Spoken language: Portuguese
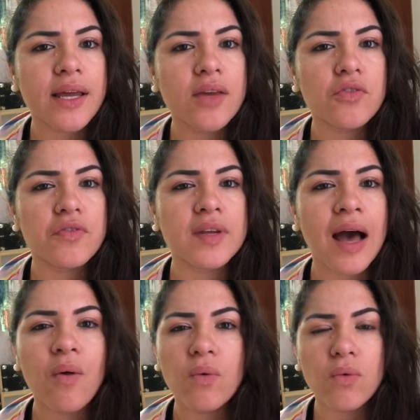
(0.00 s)
aí no
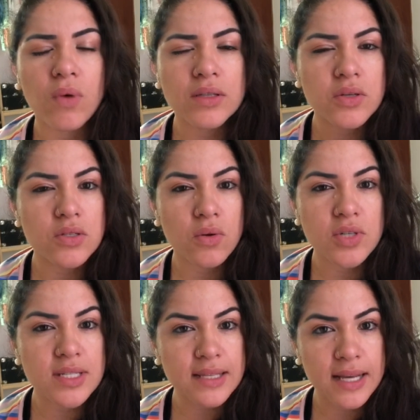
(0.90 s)
final, quando eu estou
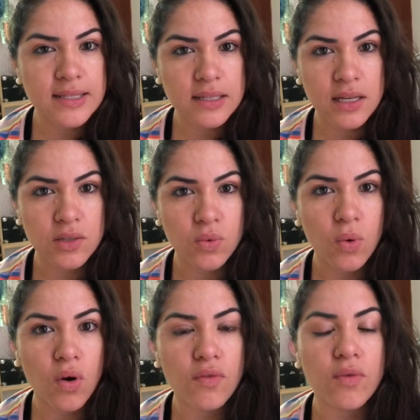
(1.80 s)
descascando o
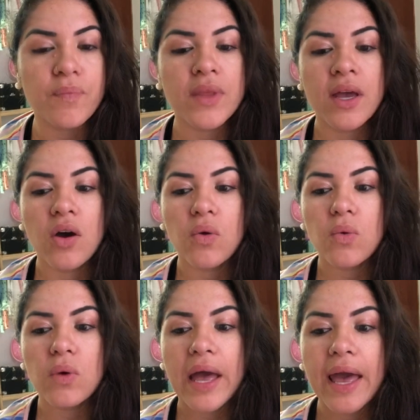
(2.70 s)
ovo,
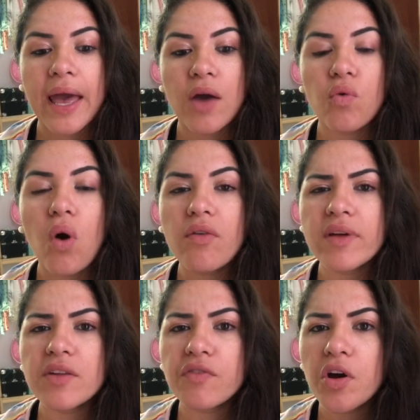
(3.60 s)
é, o
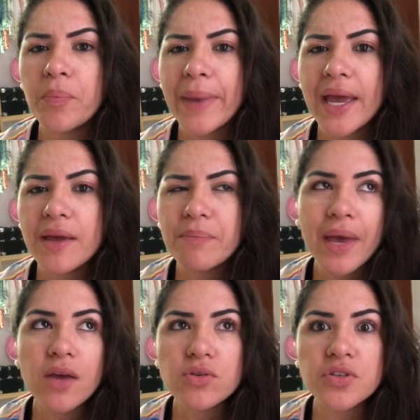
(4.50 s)
ovo ele foi um meio,
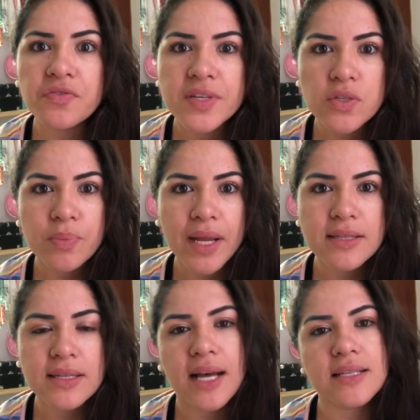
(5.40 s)
meio difícil para
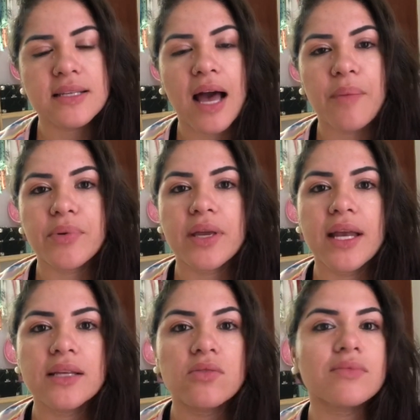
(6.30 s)
descascar, porque
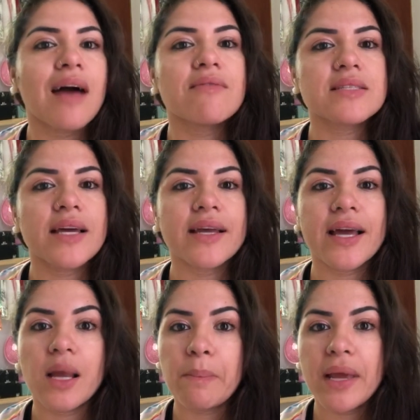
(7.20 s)
ele não tava saindo
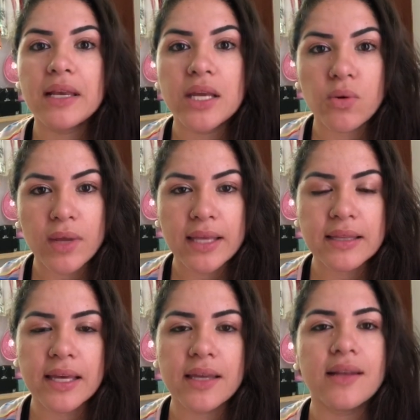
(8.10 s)
aquela película
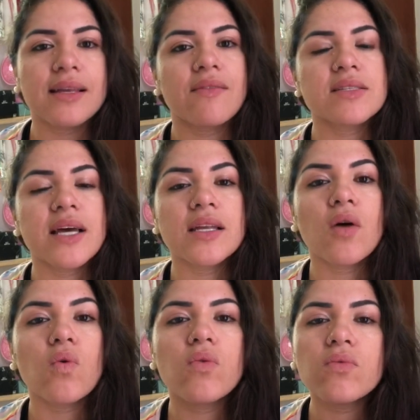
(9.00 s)
inteira, ele tava saindo
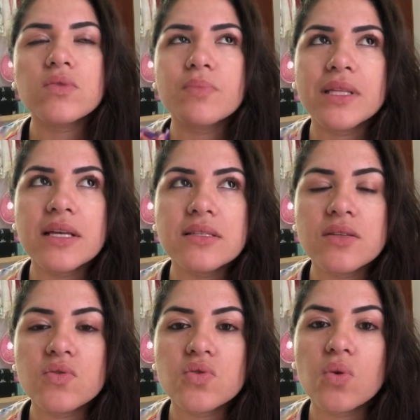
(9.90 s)
alguns
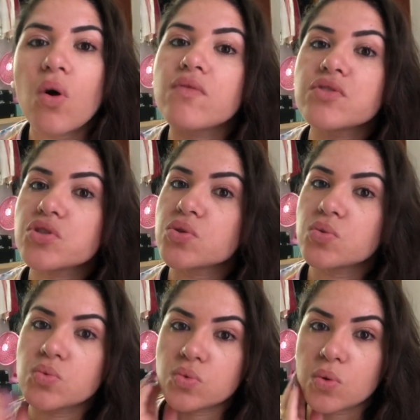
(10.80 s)
pedacinhos do ovo
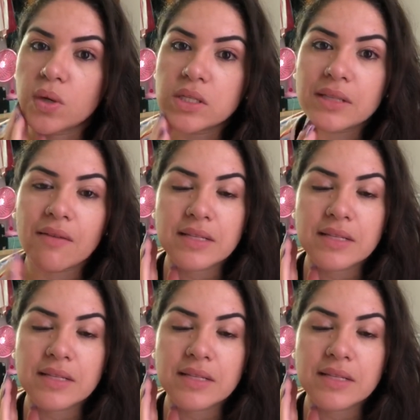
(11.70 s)
junto quando eu tava